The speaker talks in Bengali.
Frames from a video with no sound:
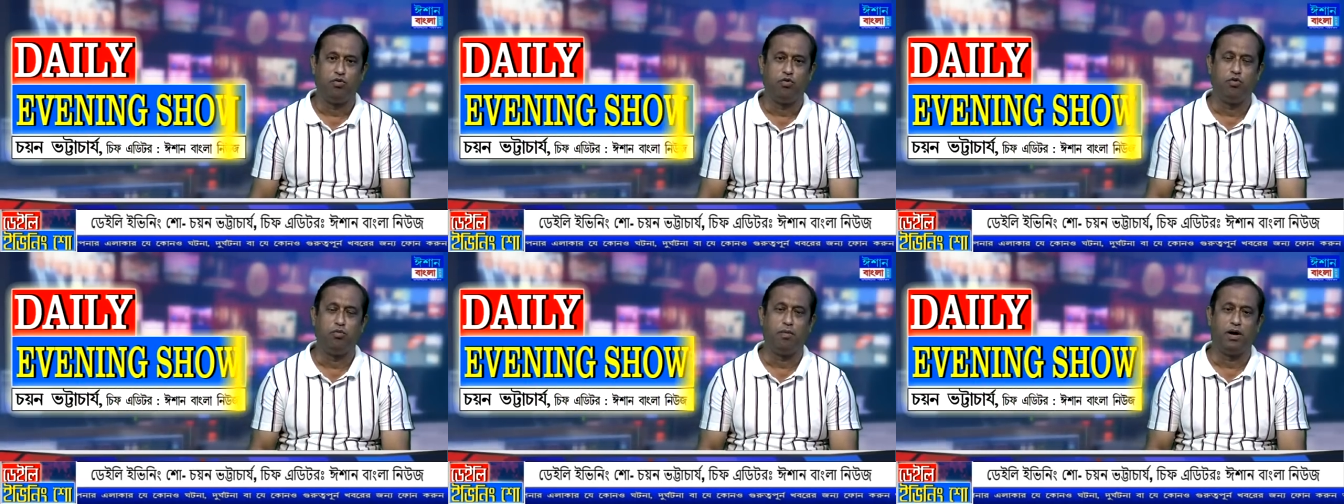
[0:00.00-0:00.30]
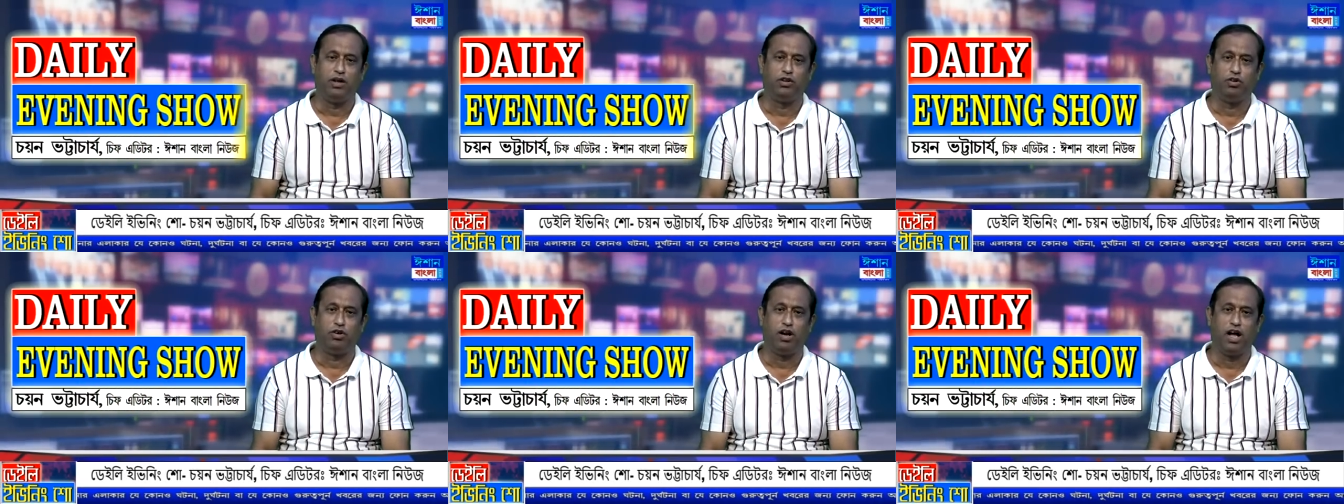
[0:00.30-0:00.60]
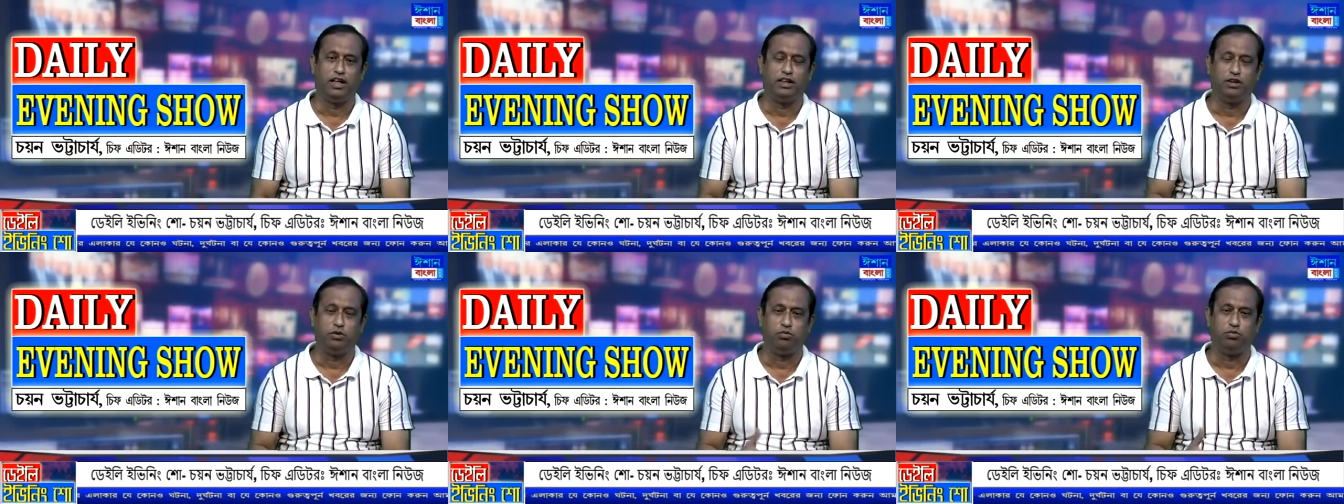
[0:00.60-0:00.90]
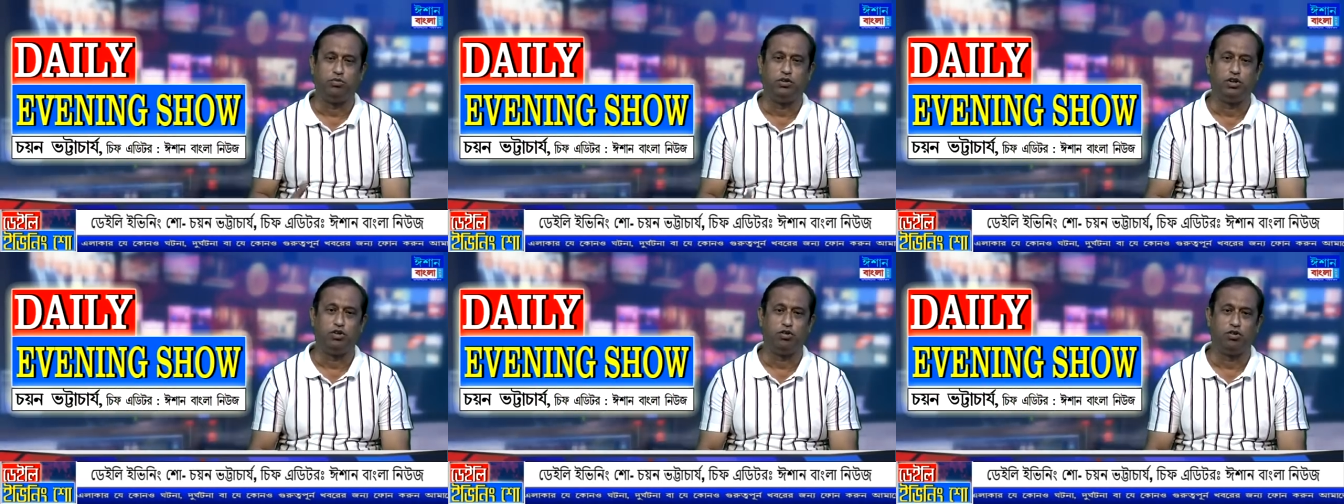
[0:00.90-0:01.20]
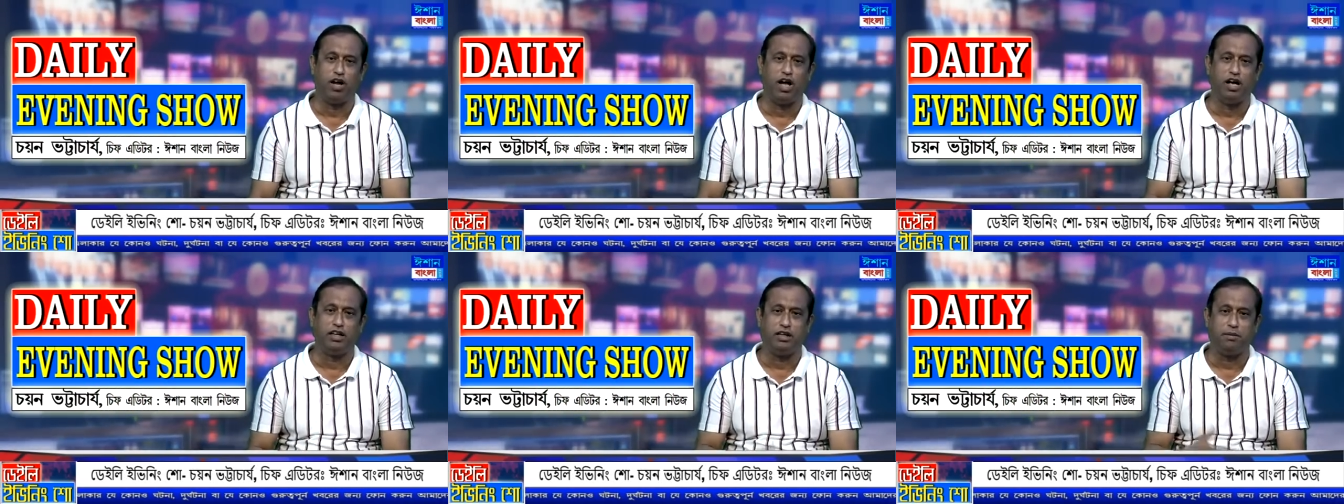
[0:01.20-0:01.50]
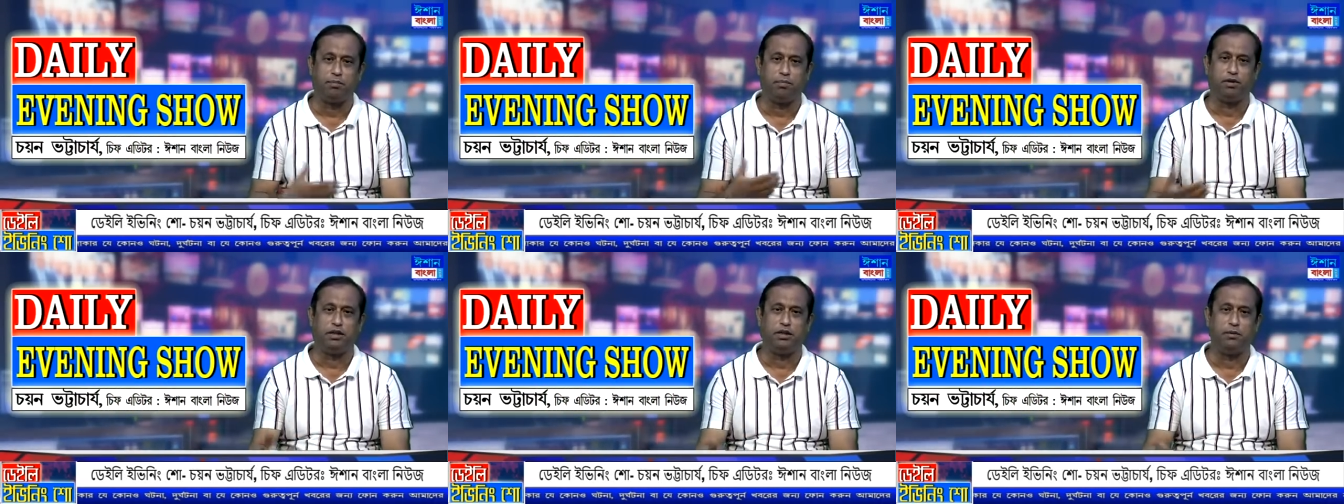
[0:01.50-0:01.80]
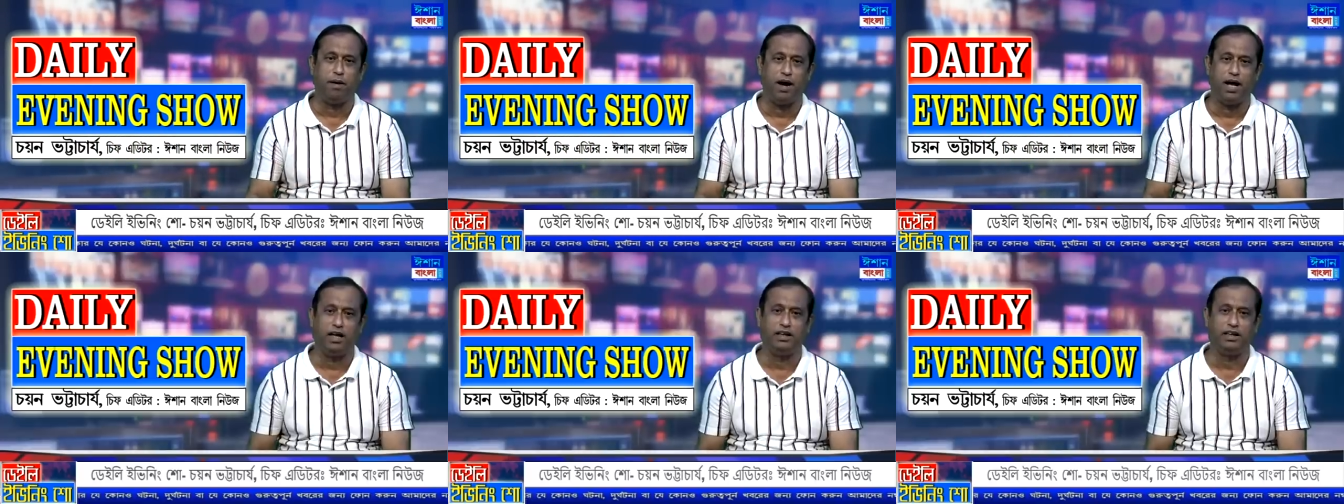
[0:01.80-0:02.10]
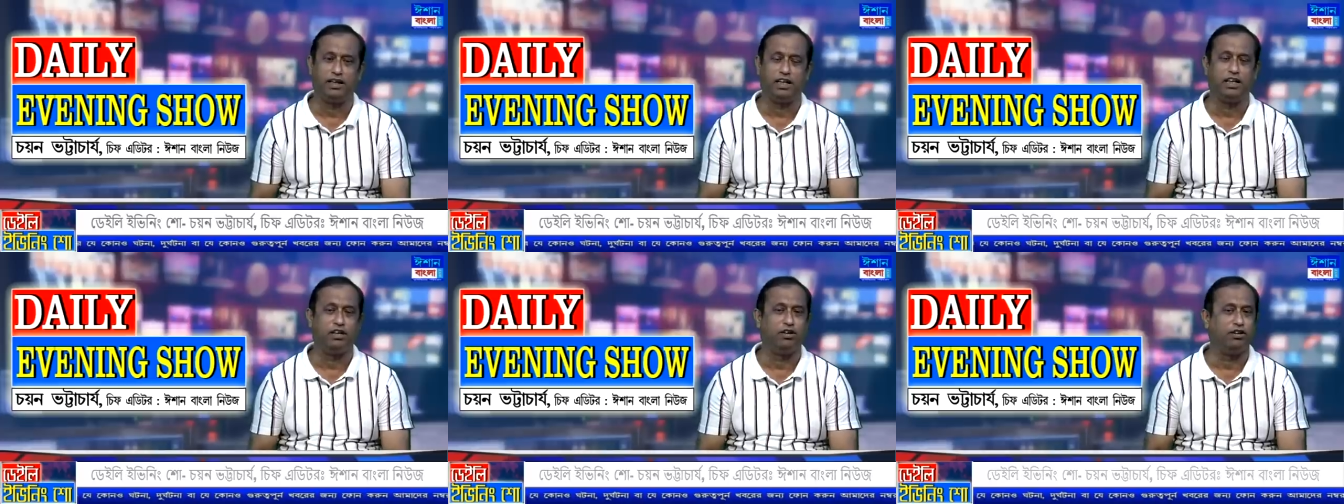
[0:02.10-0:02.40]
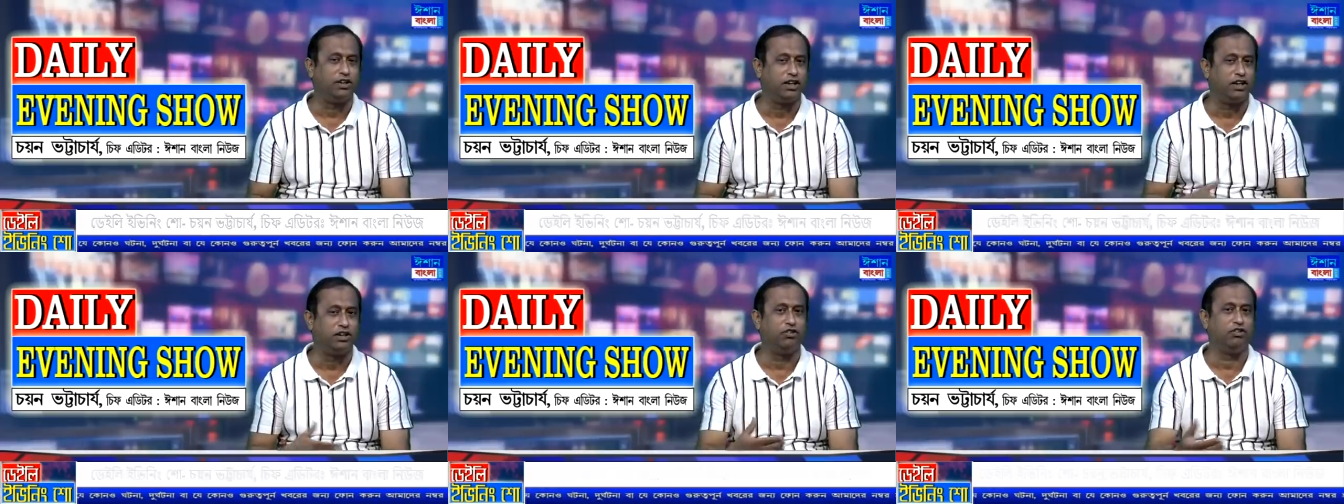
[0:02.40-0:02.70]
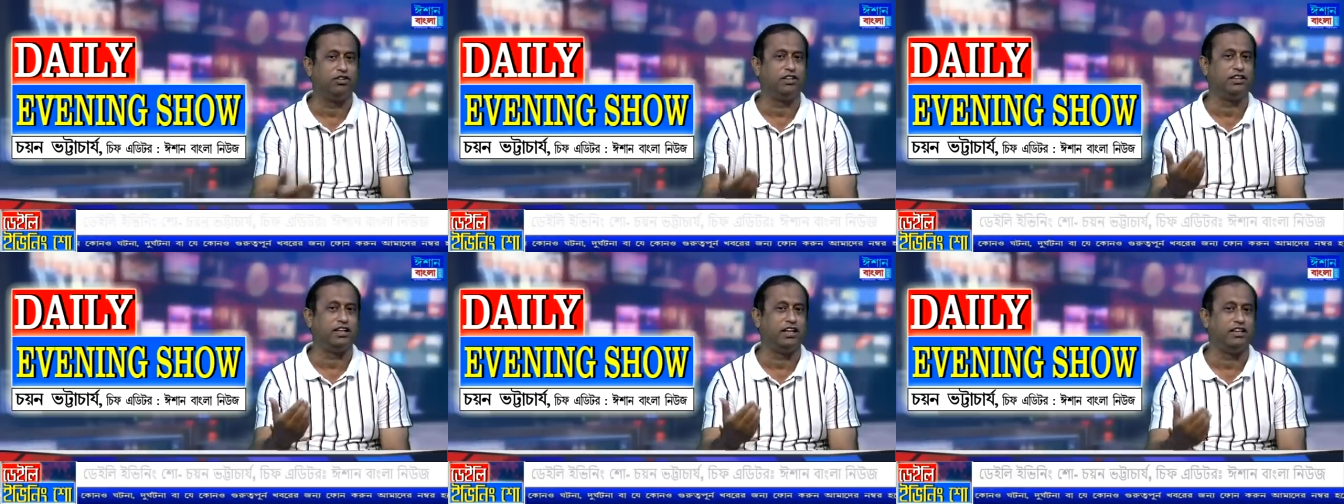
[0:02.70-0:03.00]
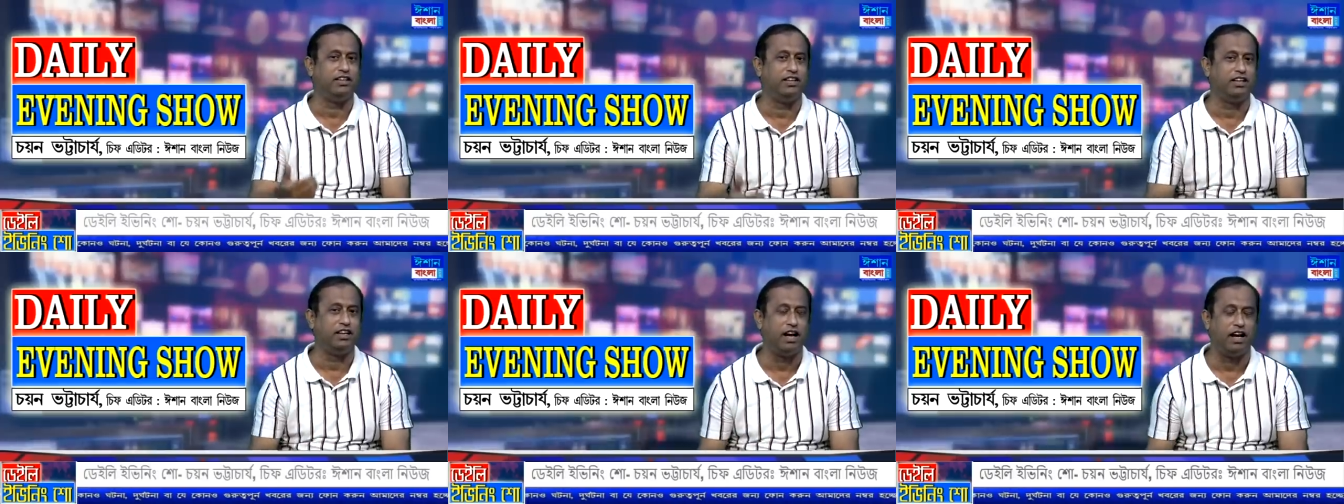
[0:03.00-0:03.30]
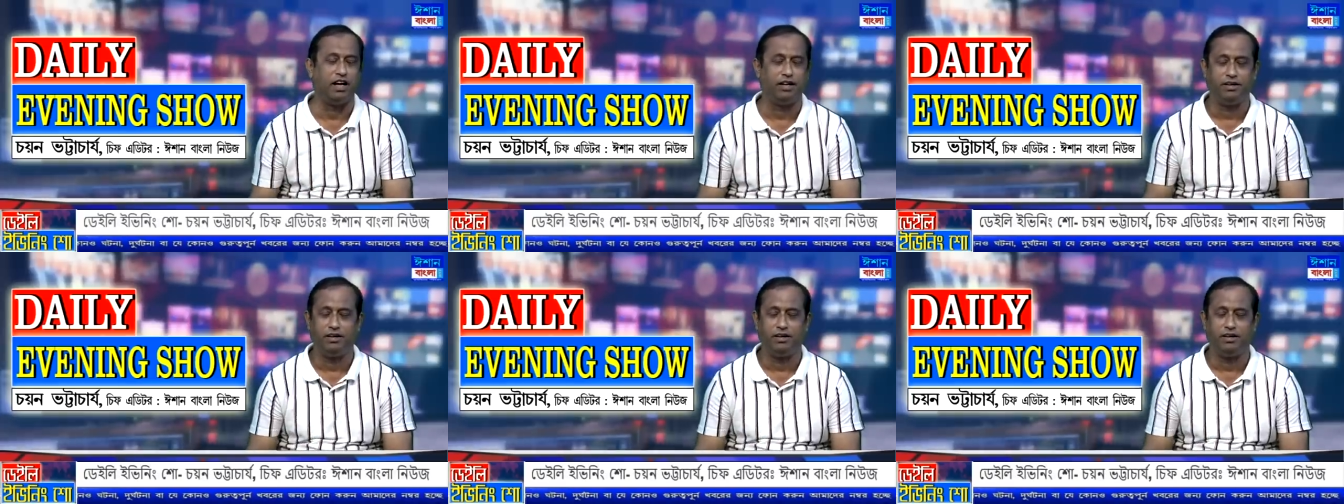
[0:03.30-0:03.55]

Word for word: উন্মাদনা যে উত্তেজনা যে প্রতিবাদ এটা যেন শেষ হতে চাইছে না